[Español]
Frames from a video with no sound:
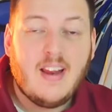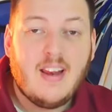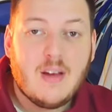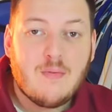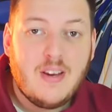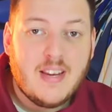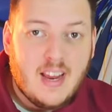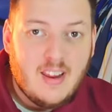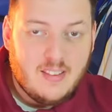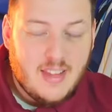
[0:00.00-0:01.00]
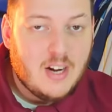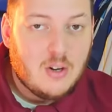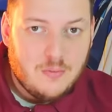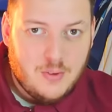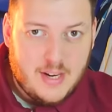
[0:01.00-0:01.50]
en la final de la
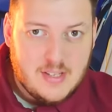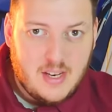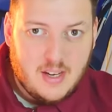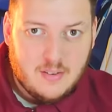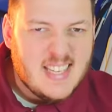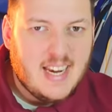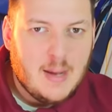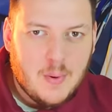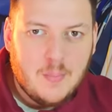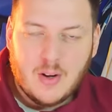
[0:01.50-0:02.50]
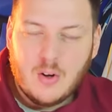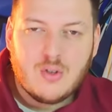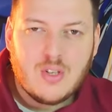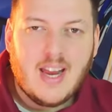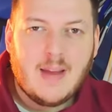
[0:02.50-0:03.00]
Conference League, hace que la Premier no
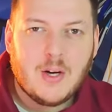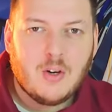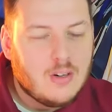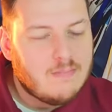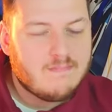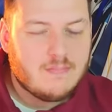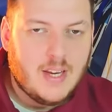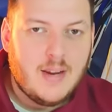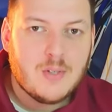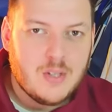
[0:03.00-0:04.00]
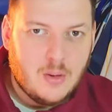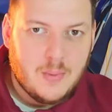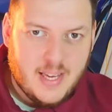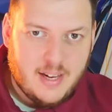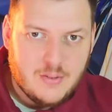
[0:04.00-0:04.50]
sea la mejor. Te leemos en
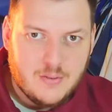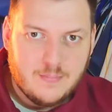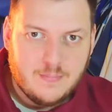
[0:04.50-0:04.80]
comentarios.